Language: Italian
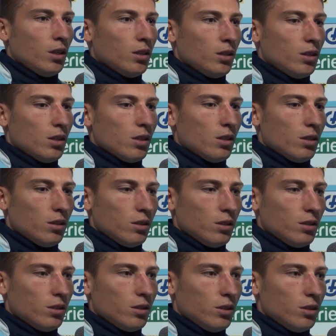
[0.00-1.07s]

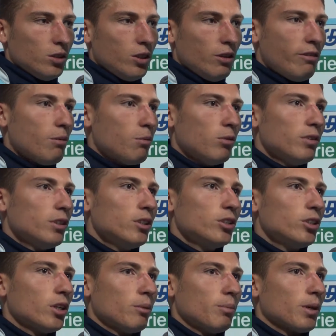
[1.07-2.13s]
eh, dovevamo
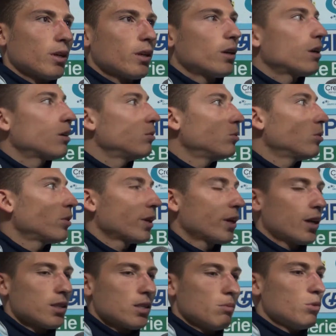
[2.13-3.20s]
vincere perché comunque in
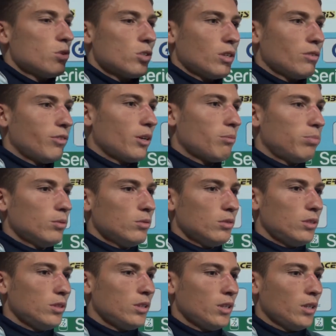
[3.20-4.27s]
casa bisogna fare
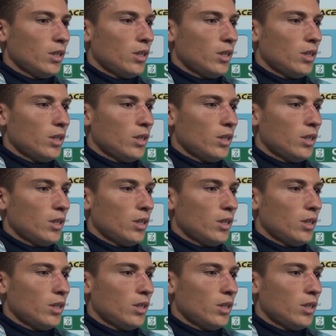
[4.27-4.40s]
punti